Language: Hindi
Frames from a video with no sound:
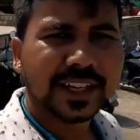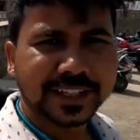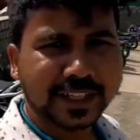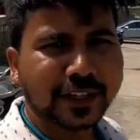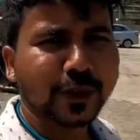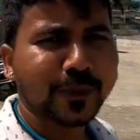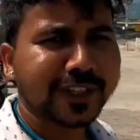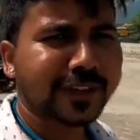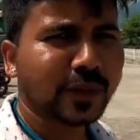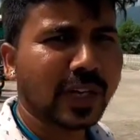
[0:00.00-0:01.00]
एट्टी
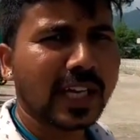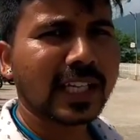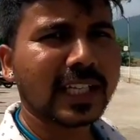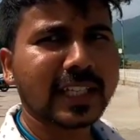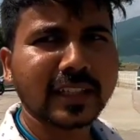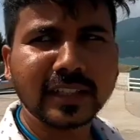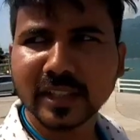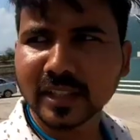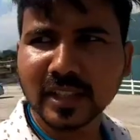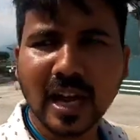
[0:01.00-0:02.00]
किलोमीटर तो है
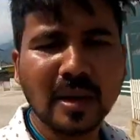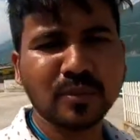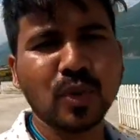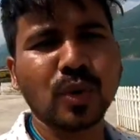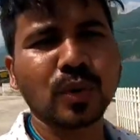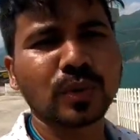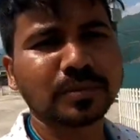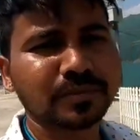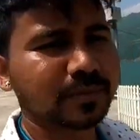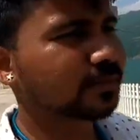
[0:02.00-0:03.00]
लेकिन आपको
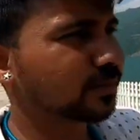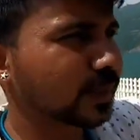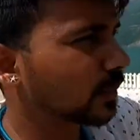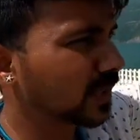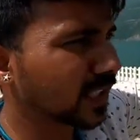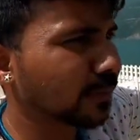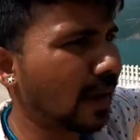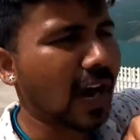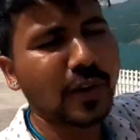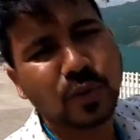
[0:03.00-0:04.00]
मतलब
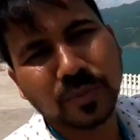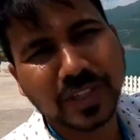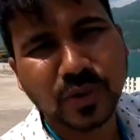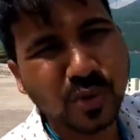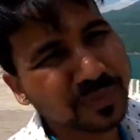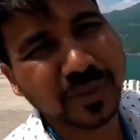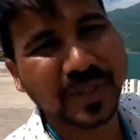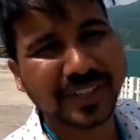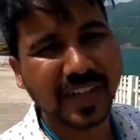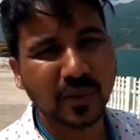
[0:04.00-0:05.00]
पहाड़ों में घूमते
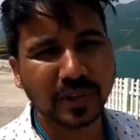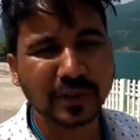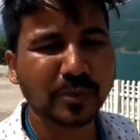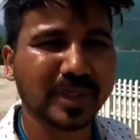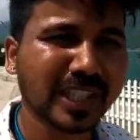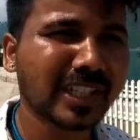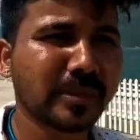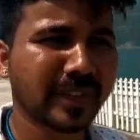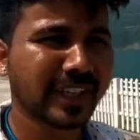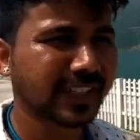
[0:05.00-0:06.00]
फिरते आओगे तो पता
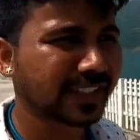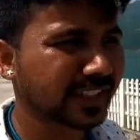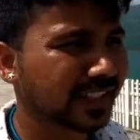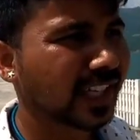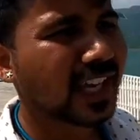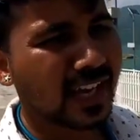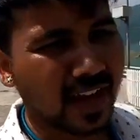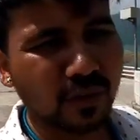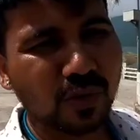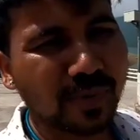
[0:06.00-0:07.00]
नहीं पड़ेगी इतनी
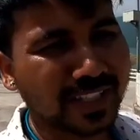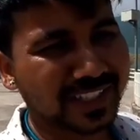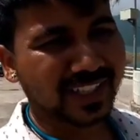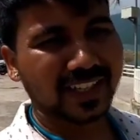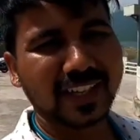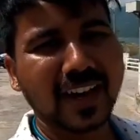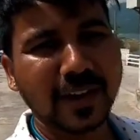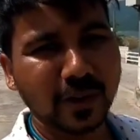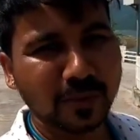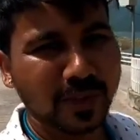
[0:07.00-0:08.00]
हाँ वो बात अलग है
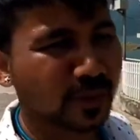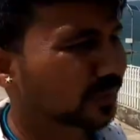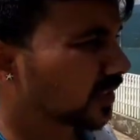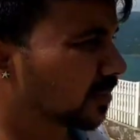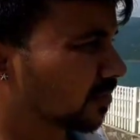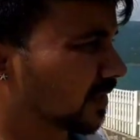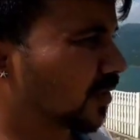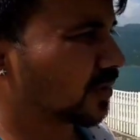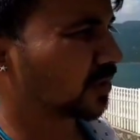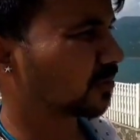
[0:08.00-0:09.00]
गाड़ियों में घूमते
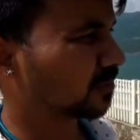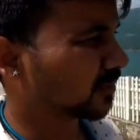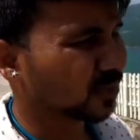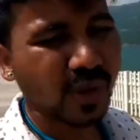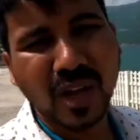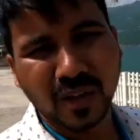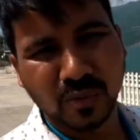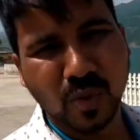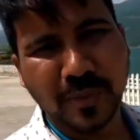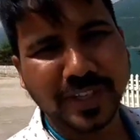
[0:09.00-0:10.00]
आओगे तो
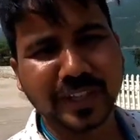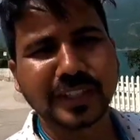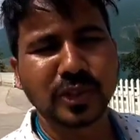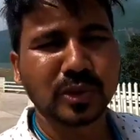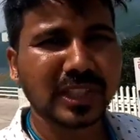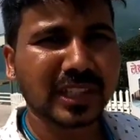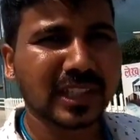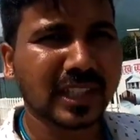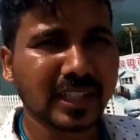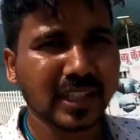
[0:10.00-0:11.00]
वोमिटिंग सी हो
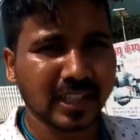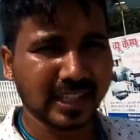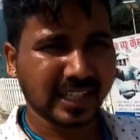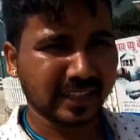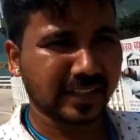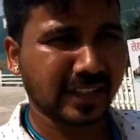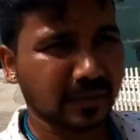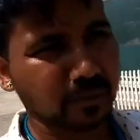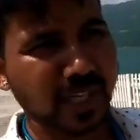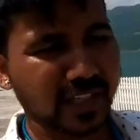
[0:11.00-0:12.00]
जाती है लेकिन
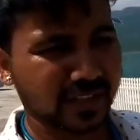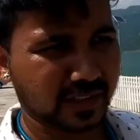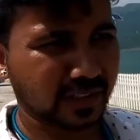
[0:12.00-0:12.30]
मैं